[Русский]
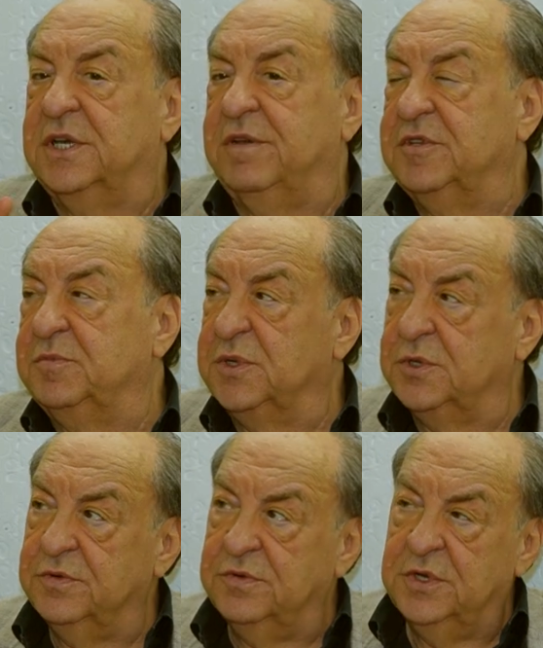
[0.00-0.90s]
Я ведь
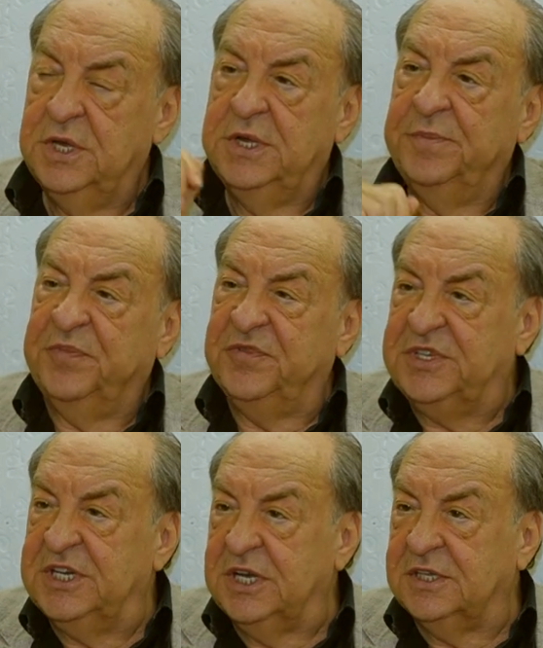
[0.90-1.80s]
беру в
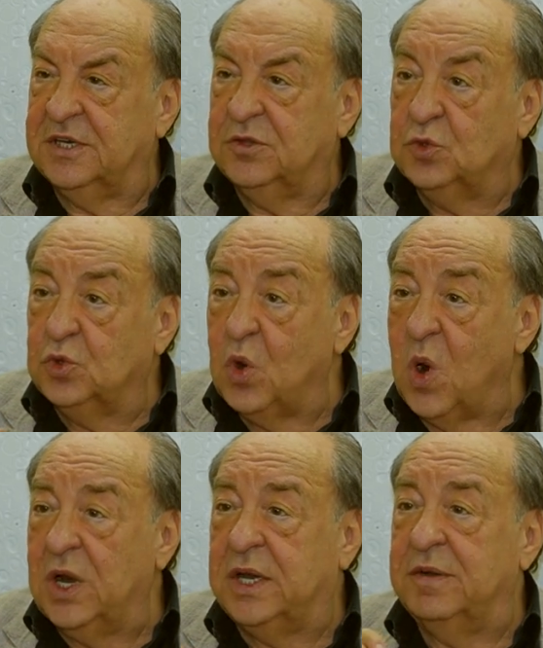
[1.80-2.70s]
театр
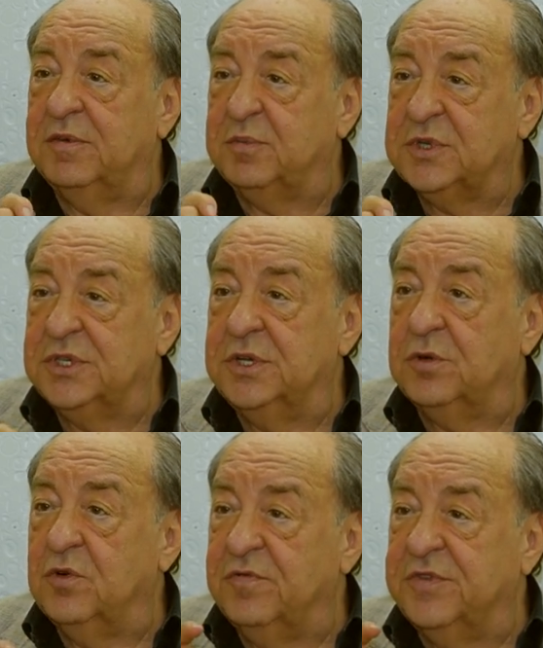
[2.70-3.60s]
только
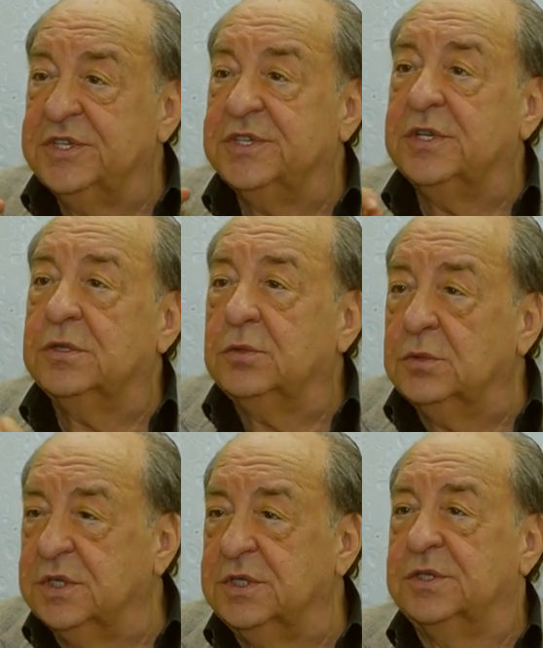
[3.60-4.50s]
выпускников
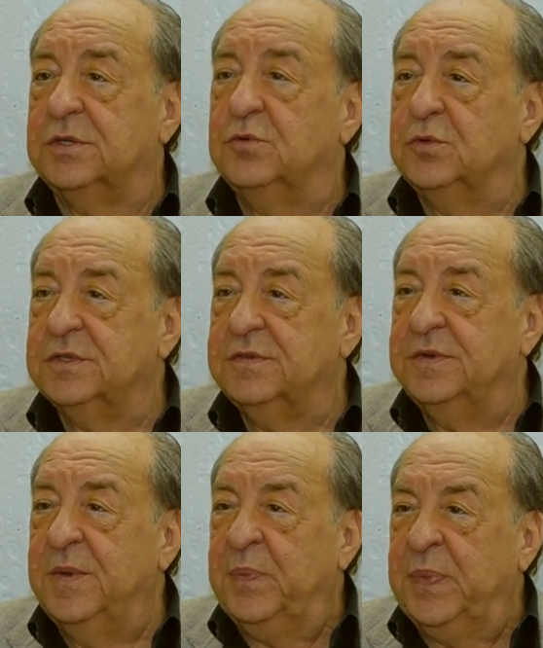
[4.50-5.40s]
Института искусств,
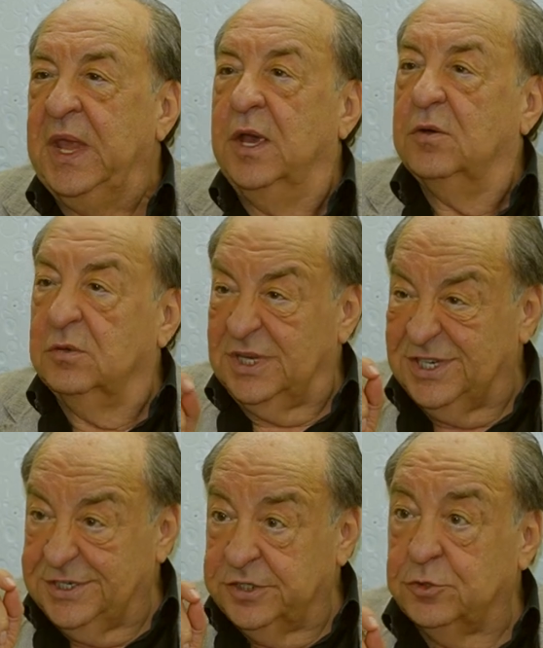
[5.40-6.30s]
у
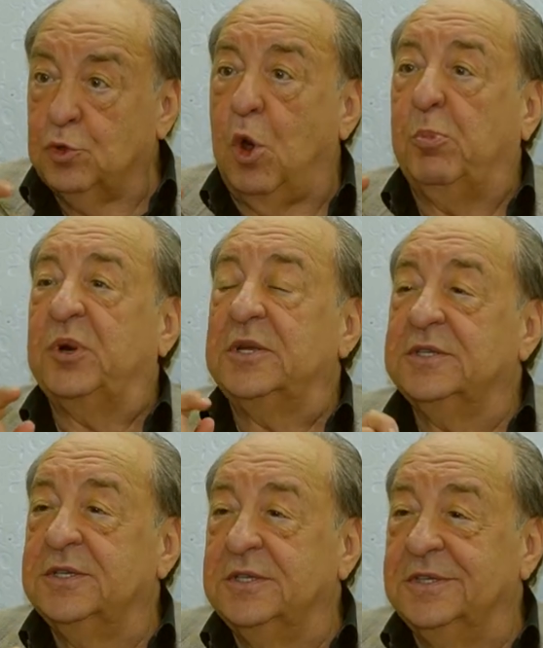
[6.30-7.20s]
нас
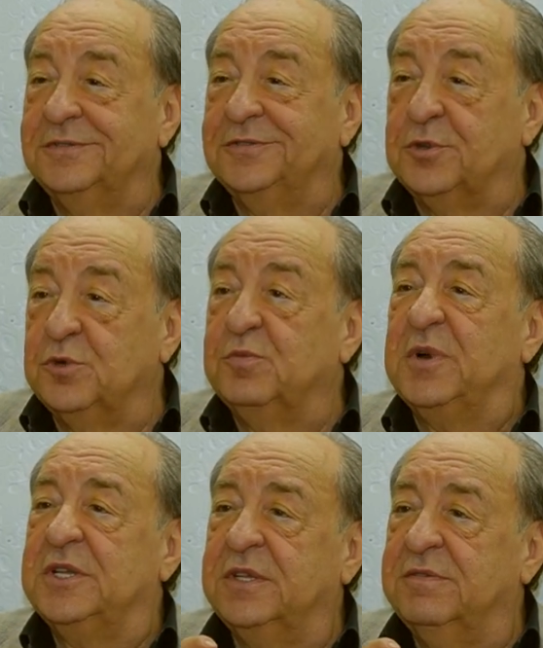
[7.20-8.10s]
100%
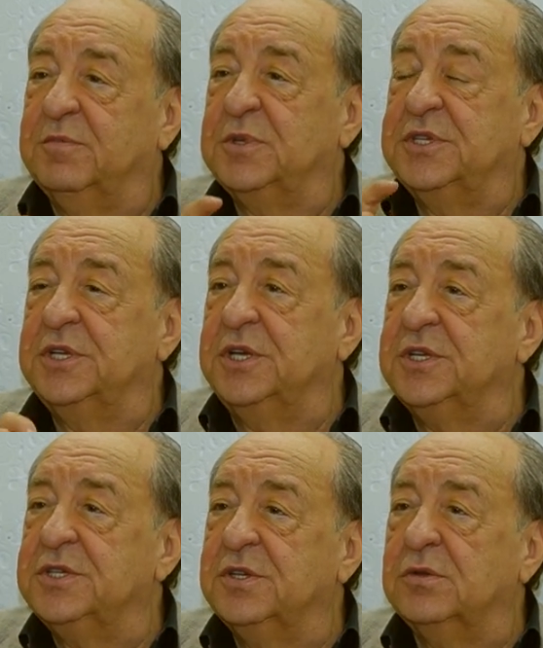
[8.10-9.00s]
трупа – это выпускники
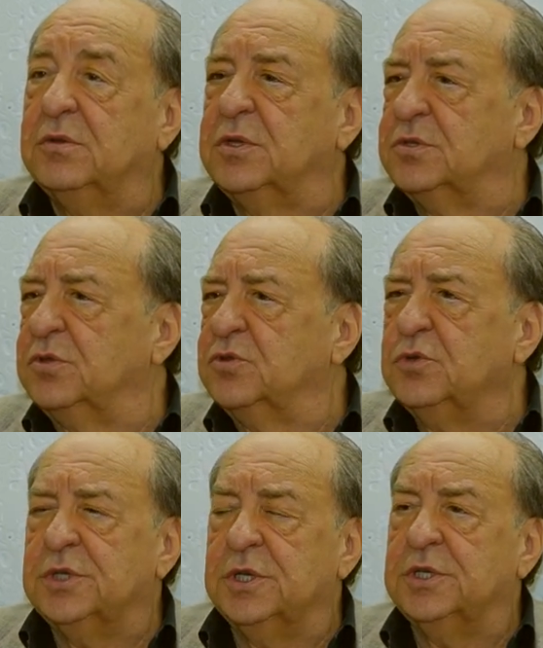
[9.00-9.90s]
института искусств.
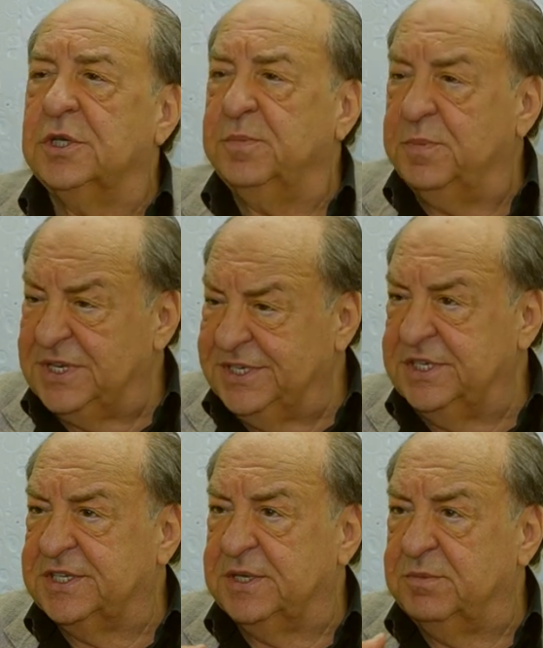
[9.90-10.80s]
Что это? Это
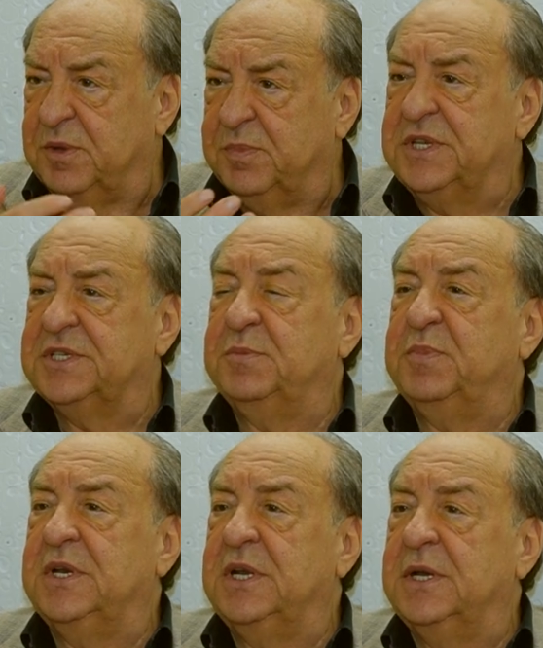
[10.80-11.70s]
позиция моя
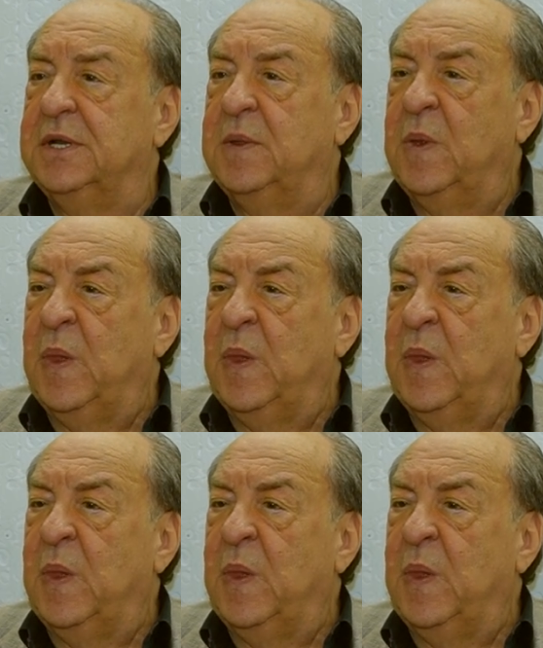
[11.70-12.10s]
принципиальная.